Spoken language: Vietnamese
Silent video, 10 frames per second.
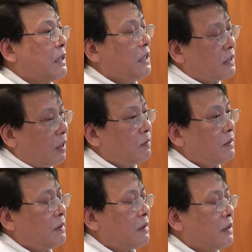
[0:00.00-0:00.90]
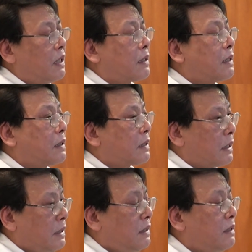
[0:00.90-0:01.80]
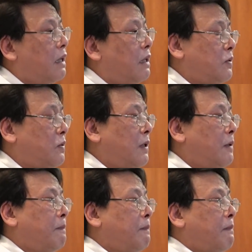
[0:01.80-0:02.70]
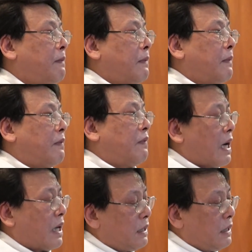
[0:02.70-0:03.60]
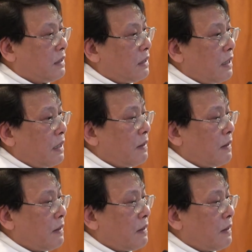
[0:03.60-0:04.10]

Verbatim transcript: khi sống được kính sợ Chúa và khi chết